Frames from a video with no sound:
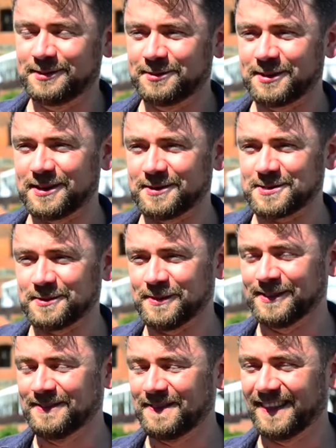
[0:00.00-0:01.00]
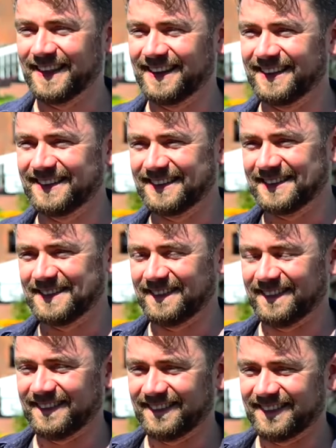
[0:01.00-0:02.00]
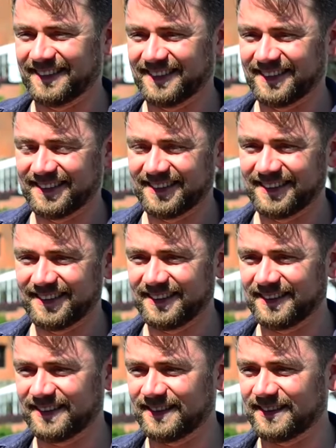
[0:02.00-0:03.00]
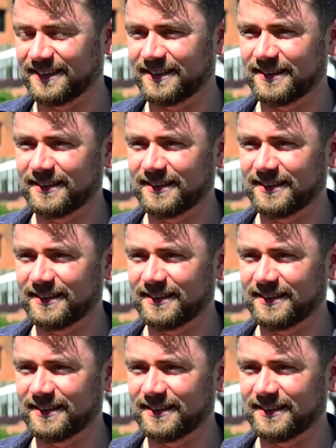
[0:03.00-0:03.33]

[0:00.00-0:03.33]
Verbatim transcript: drugiej osoby. Twoje marzenia muzyczne?